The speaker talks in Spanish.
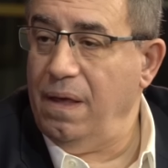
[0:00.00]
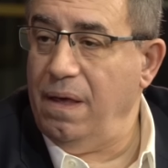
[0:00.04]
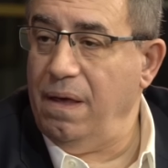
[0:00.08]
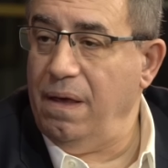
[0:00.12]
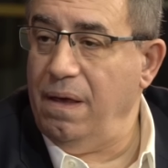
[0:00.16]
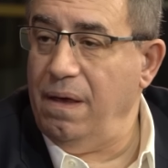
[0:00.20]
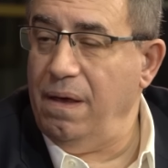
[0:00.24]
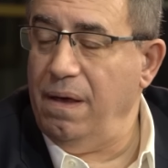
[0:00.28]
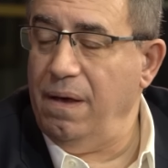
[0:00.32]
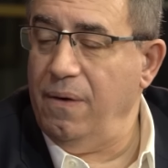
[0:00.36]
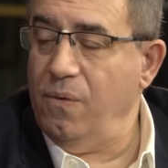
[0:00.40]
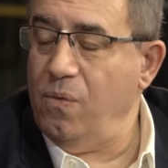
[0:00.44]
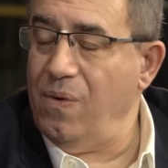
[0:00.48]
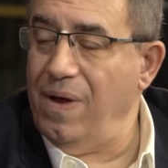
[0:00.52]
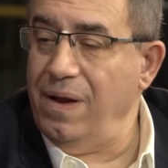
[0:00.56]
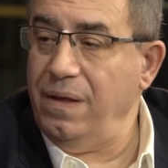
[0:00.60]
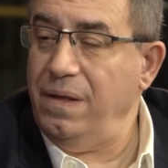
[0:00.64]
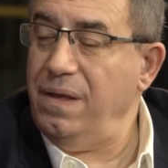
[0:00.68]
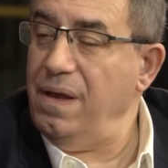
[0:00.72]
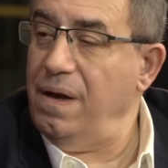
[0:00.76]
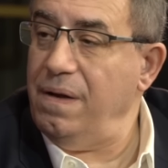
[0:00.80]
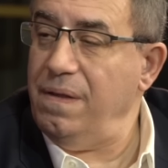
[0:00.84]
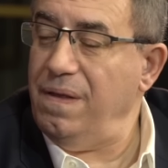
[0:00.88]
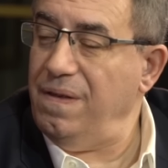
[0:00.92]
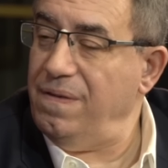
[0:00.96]
que
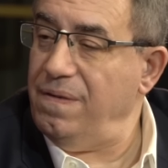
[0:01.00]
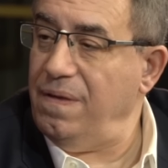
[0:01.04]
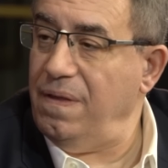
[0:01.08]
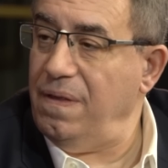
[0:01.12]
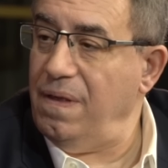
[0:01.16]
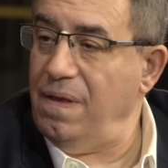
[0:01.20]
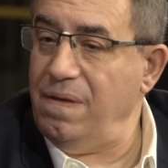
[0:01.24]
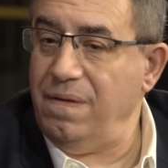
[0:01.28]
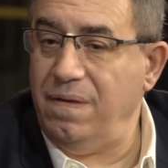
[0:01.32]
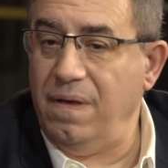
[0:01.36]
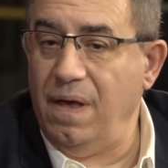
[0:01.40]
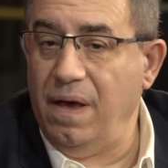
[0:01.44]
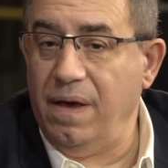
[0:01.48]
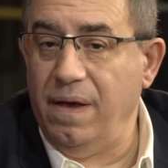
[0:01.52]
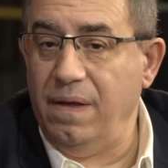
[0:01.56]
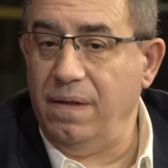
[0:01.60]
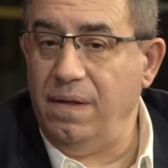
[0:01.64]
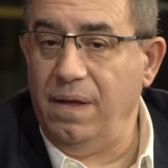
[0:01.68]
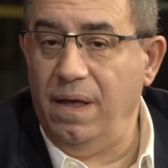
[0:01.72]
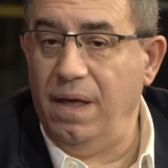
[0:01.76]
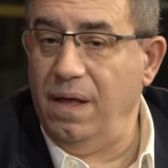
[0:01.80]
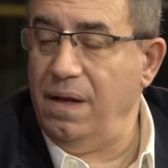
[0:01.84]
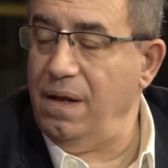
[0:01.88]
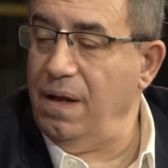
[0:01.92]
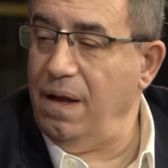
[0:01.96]
cualquier disidencia que
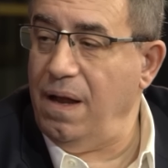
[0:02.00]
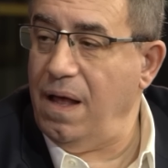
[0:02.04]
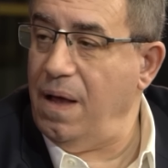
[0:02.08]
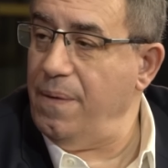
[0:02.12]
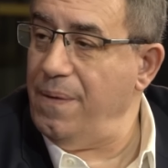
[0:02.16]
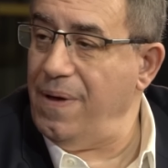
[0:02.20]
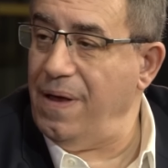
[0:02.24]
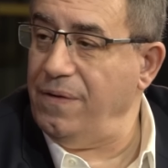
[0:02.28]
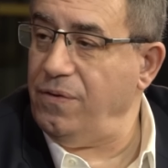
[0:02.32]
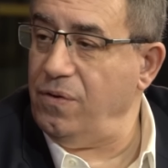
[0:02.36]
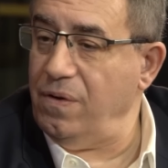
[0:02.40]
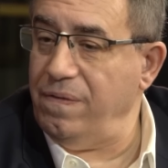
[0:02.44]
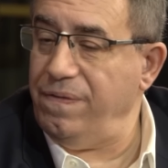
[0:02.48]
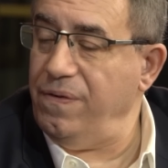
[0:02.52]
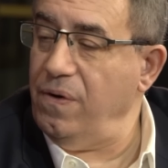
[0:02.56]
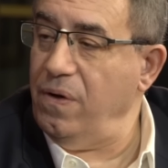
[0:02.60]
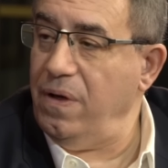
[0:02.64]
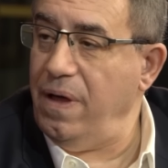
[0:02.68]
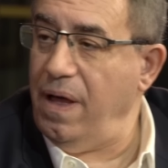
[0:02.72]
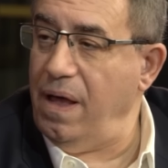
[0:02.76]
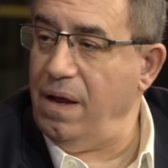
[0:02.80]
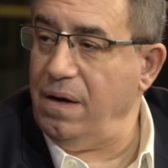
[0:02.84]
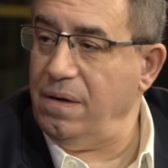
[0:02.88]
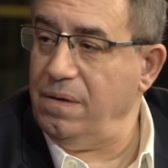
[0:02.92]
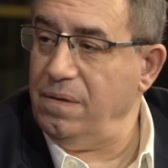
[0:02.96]
tiene la va a
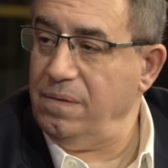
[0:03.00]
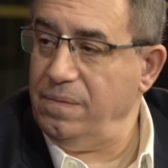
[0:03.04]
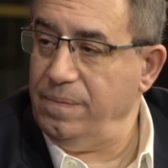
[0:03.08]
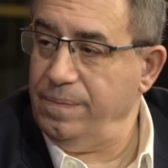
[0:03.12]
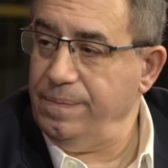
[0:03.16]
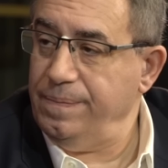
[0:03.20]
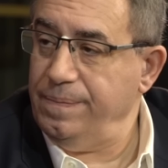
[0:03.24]
sofocar.